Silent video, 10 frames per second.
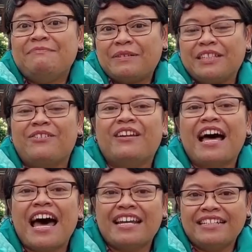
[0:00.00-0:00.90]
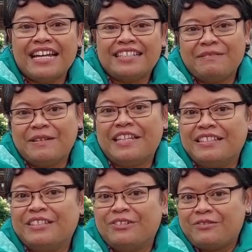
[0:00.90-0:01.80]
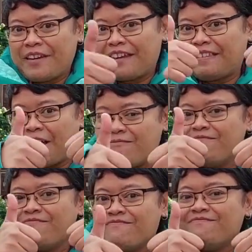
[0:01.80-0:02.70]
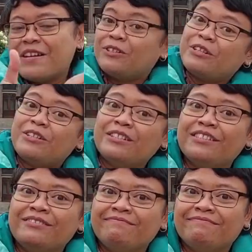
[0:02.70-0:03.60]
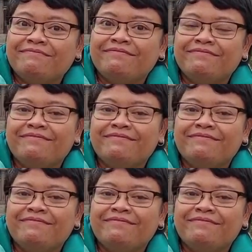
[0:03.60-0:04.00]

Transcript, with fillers: persekolahan di SMA Tafsir Sudirman maju terus